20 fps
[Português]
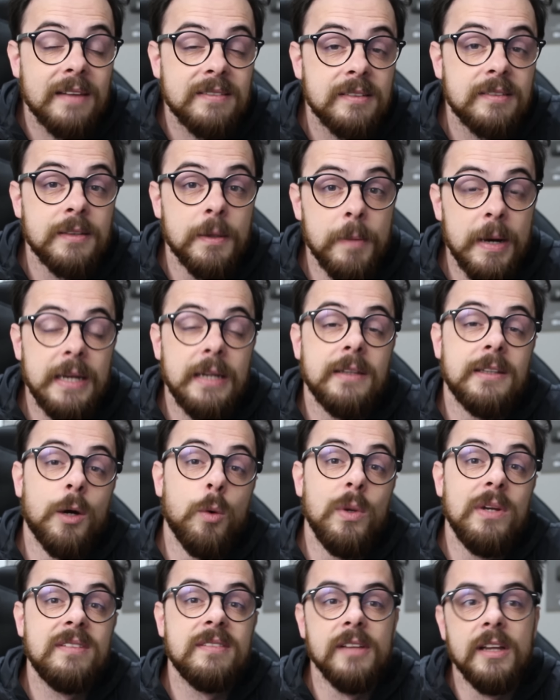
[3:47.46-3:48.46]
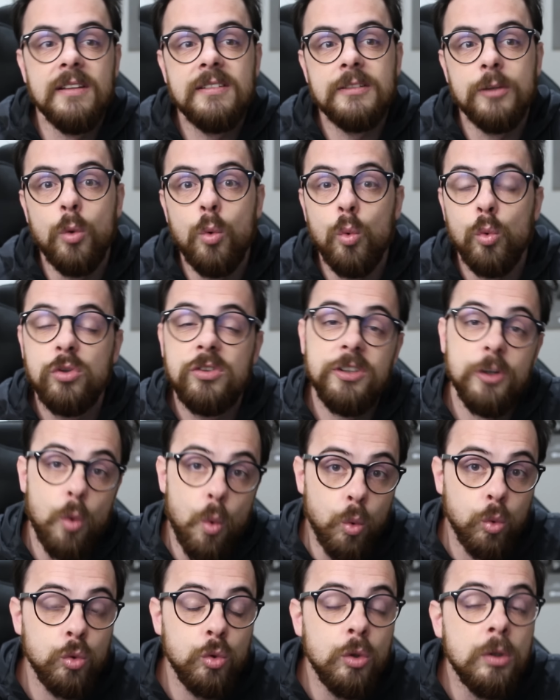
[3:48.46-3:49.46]
Essa semana, então, eles lançam o
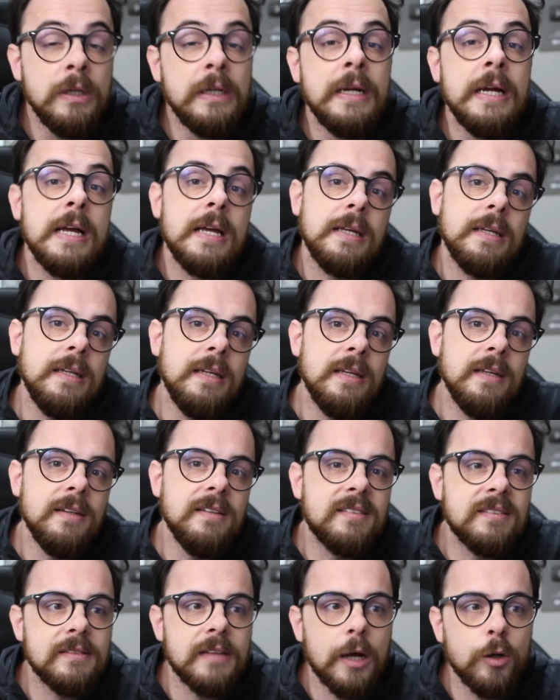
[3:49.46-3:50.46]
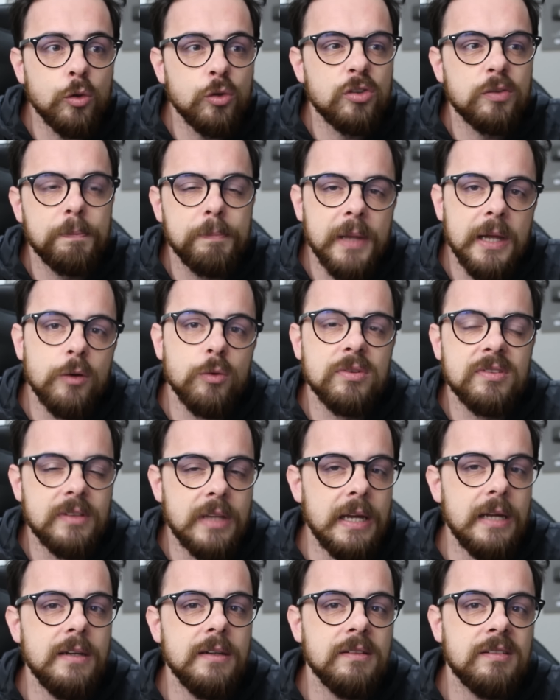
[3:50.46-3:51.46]
segundo. E está nos planos
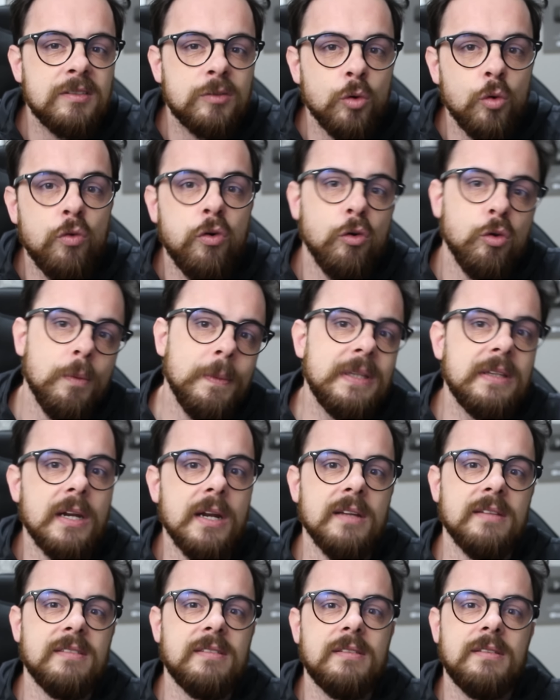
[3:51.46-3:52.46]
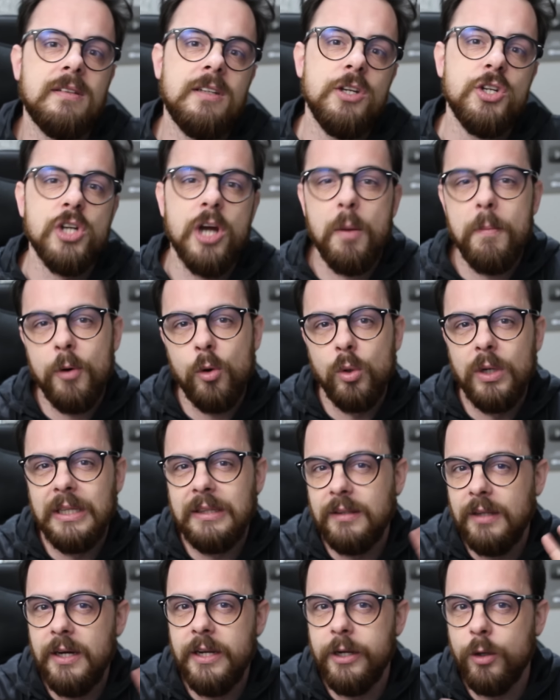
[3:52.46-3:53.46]
deles o volume 3, que já é uma
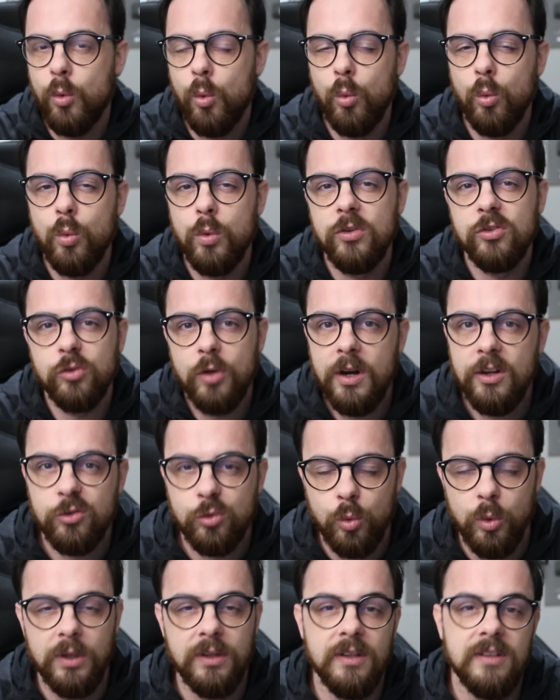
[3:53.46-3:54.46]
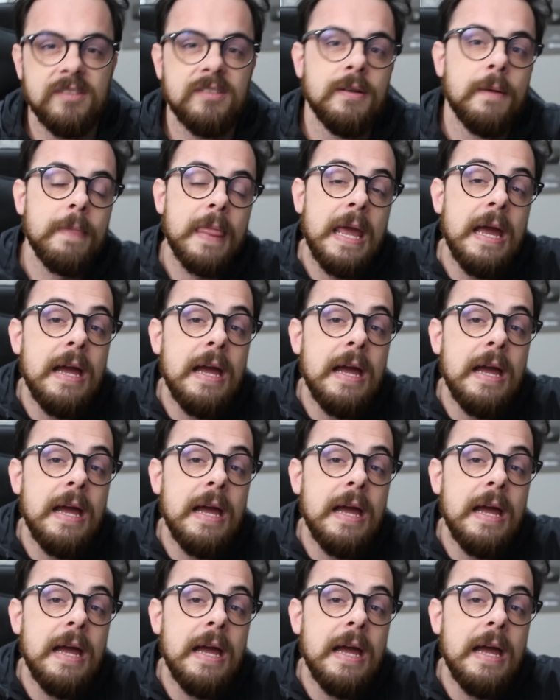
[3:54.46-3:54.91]
coletânea com, com histórias curtas.